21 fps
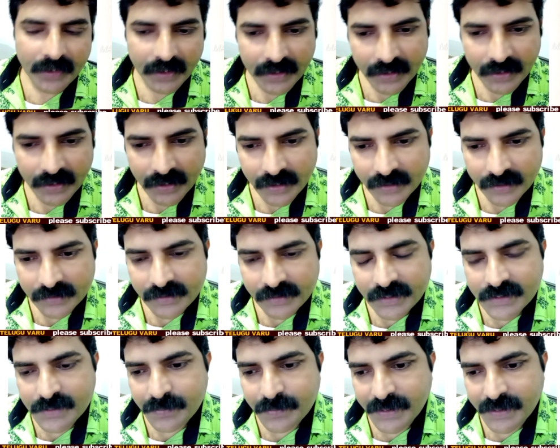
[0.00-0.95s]
ఇక్కడ
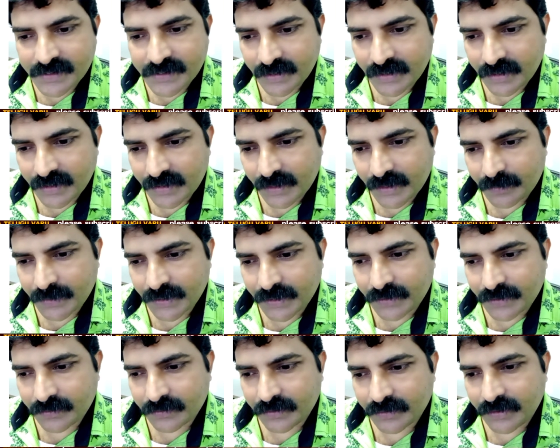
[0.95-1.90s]
దేశ బహిష్కరణ అనమాట
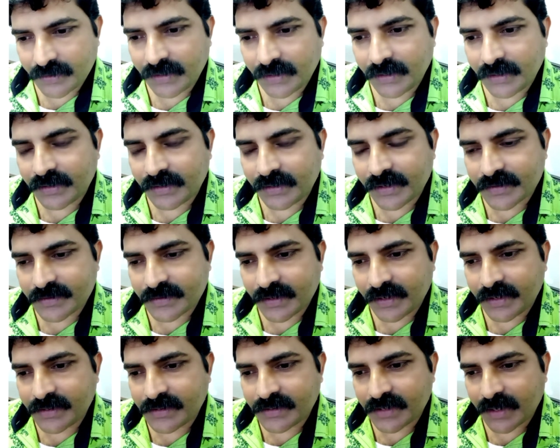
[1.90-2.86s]
ఈ దేశం
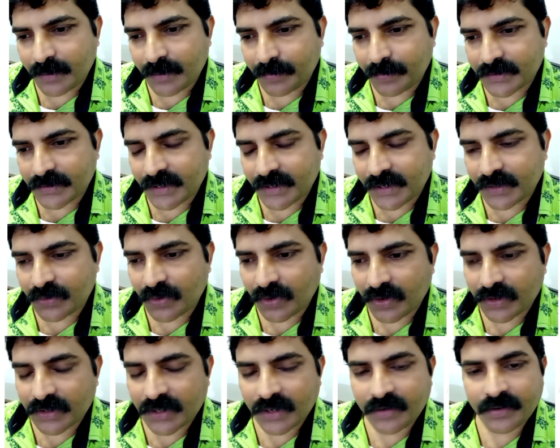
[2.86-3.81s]
నుంచి కంపల్సరీ
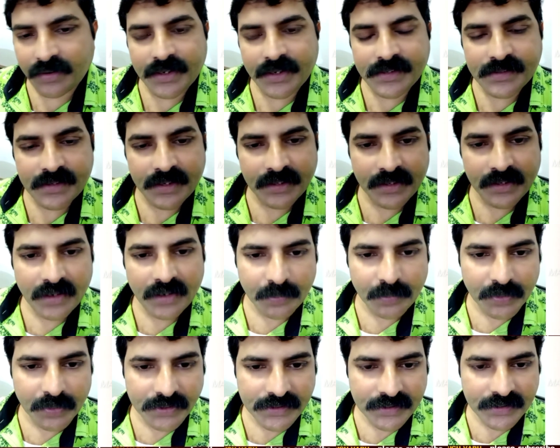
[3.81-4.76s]
దొంగతనం కేసు కింద
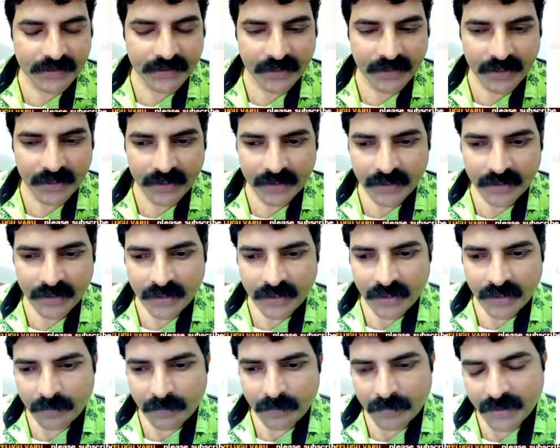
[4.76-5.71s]
నమోదు
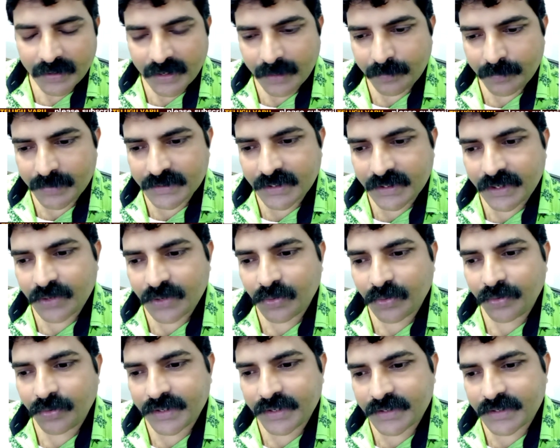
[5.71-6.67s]
మన కంపల్సరీ
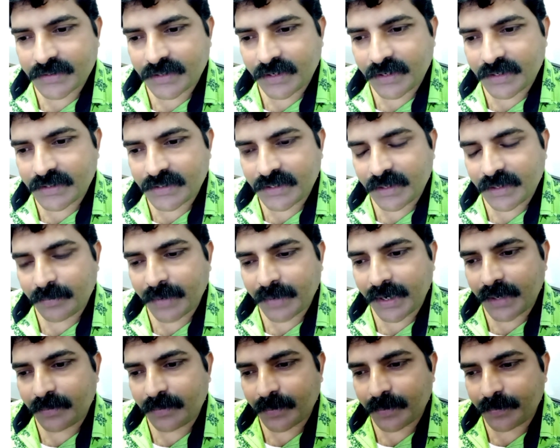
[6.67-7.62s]
కోవిడ్ దేశం నుంచి
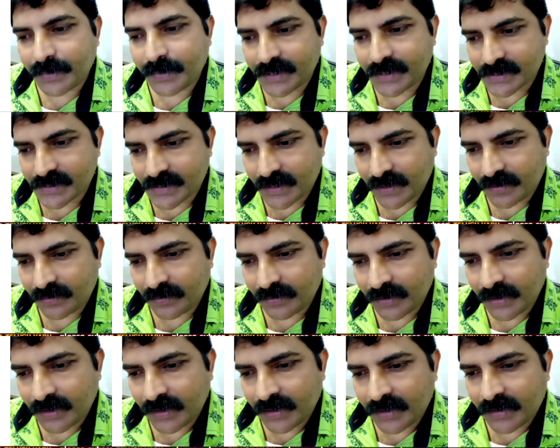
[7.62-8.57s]
బయటకు పంపించేస్తారు
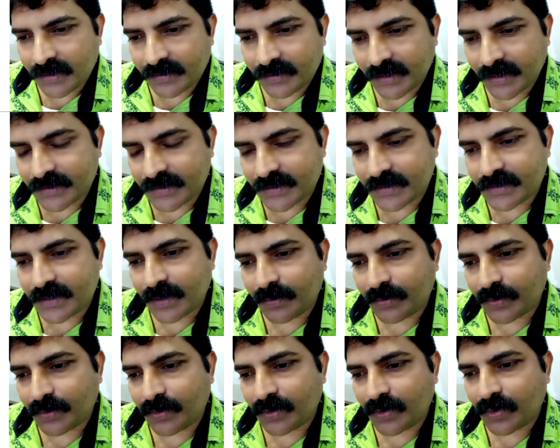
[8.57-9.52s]
దయచేసి
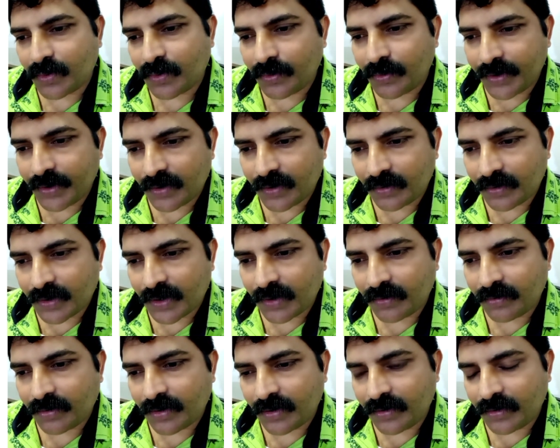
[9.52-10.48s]
ఎవరు కూడా కోవిడ్లో
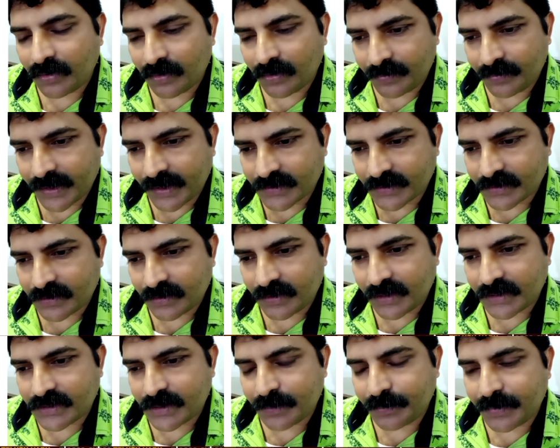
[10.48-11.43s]
ఉన్నవారు ఫ్రెండ్స్
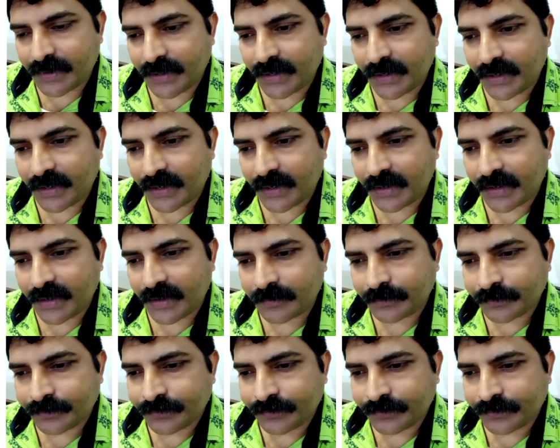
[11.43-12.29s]
నేను చెప్పేది ఏంటంటే